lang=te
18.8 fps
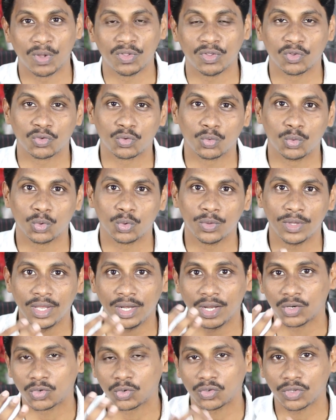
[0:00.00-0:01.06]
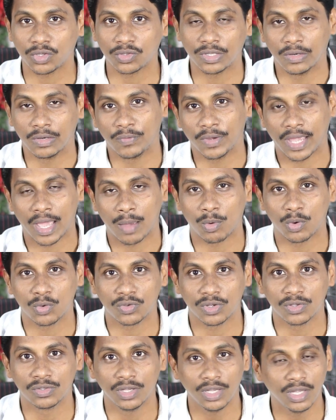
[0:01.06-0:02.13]
పనిచేస్తూ ఉంటుంది నెక్స్ట్ వచ్చేసి సెల్ఫీ కెమెరా
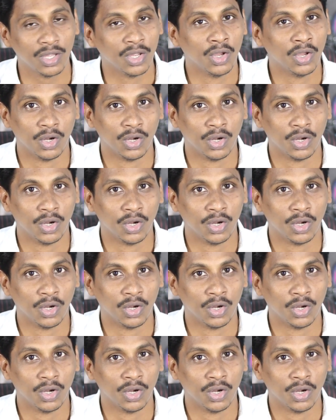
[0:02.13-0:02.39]
వచ్చేసి